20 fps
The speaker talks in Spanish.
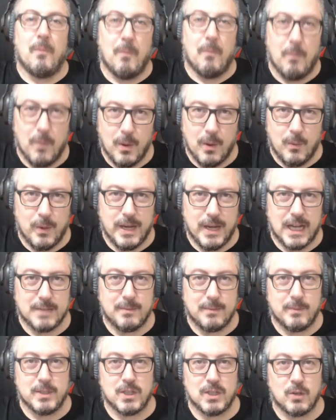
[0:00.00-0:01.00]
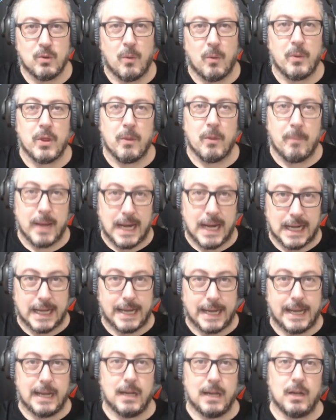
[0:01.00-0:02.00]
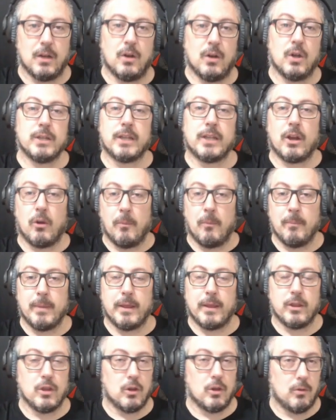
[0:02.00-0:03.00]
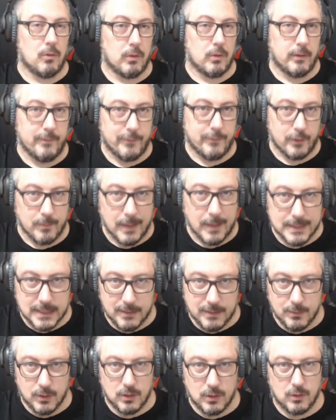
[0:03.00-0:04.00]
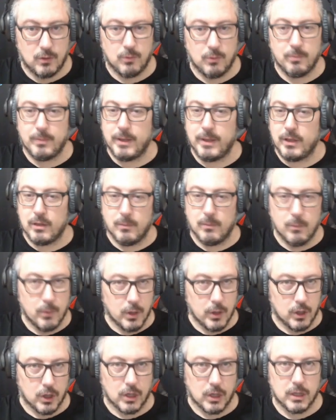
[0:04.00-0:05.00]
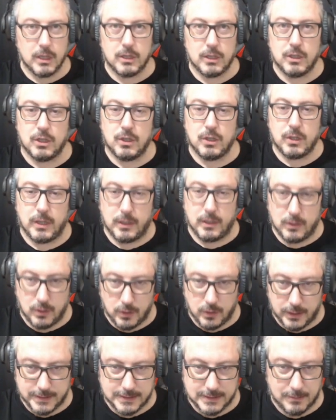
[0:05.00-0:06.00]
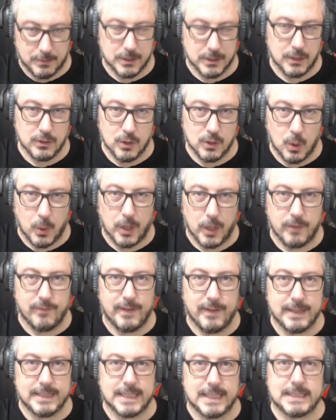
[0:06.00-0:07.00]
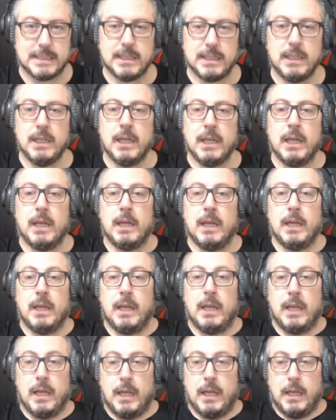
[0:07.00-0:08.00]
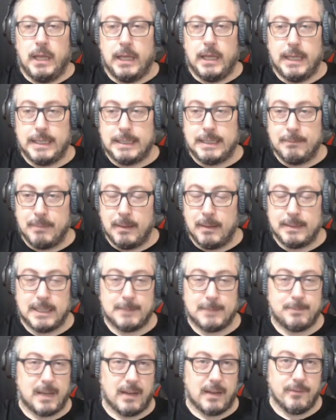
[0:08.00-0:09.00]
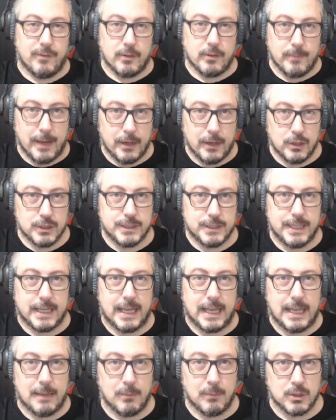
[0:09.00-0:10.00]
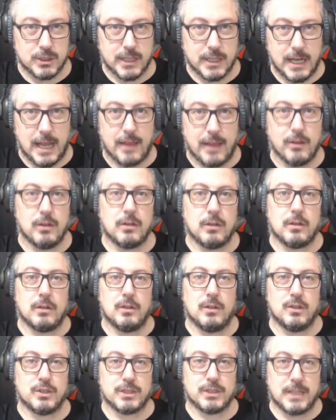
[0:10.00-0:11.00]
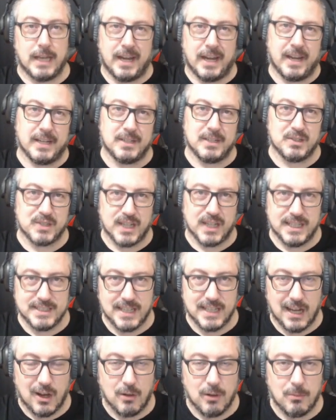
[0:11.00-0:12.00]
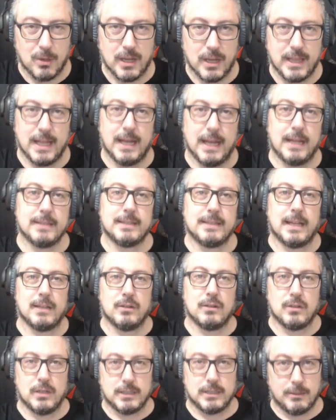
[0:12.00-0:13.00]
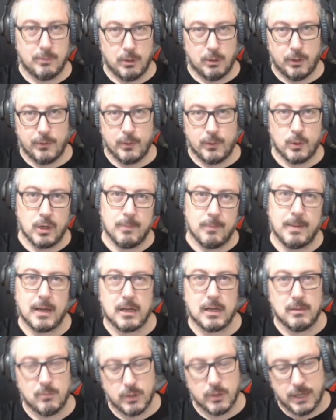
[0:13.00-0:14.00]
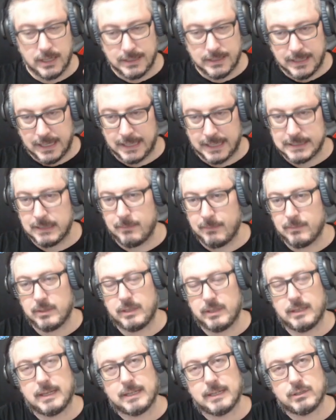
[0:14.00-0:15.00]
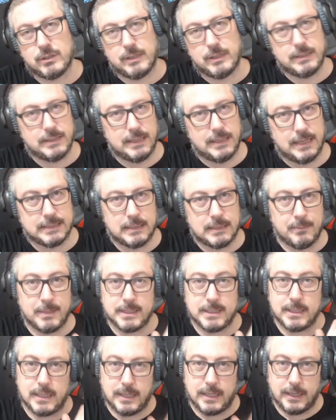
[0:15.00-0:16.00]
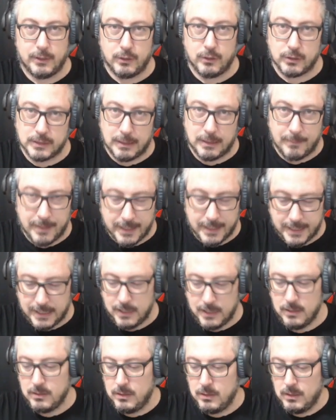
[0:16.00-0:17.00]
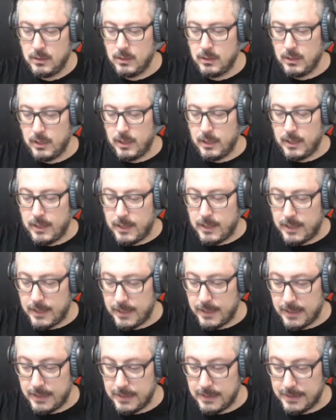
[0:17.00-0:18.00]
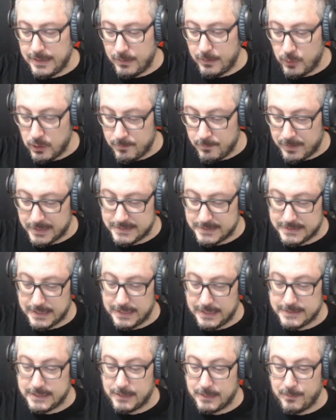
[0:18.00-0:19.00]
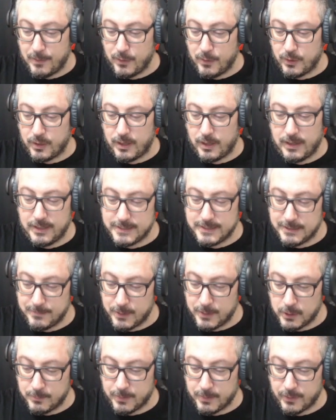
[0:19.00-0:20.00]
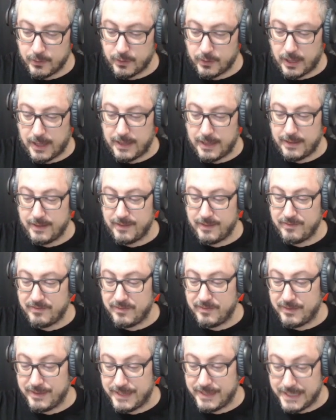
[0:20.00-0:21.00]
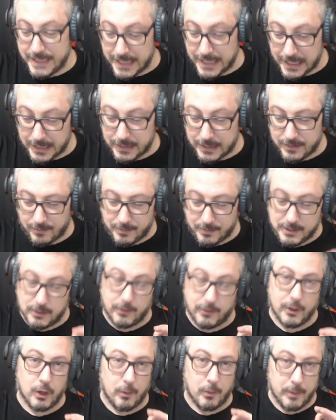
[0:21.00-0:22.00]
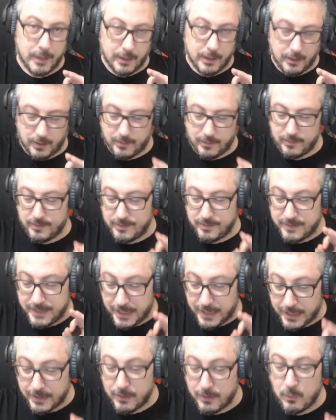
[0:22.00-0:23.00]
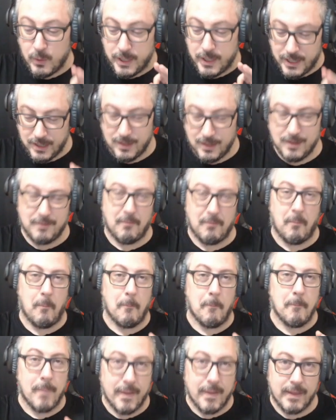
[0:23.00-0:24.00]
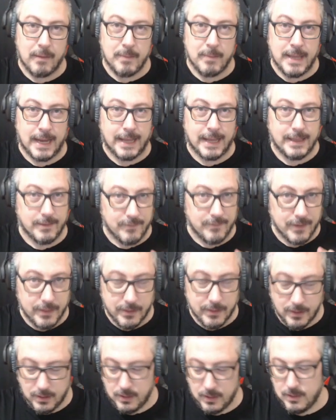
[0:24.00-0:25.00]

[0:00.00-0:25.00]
Muy buenas, bienvenidos a un nuevo vídeo para el canal Hoy traigo un vídeo informativo, un vídeo muy cortito Estamos en Tower of Fantasy Y simplemente es para informaros de que ya hemos creado los clanes, los clanes de la comunidad Tanto en el servidor de Europa como en el de LATAM En el caso del de LATAM es en Norteamérica El de Europa está en el servidor, en el servidor, perdón, en DIR A ver si lo digo bien, DIRWIN Madre mía, qué difícil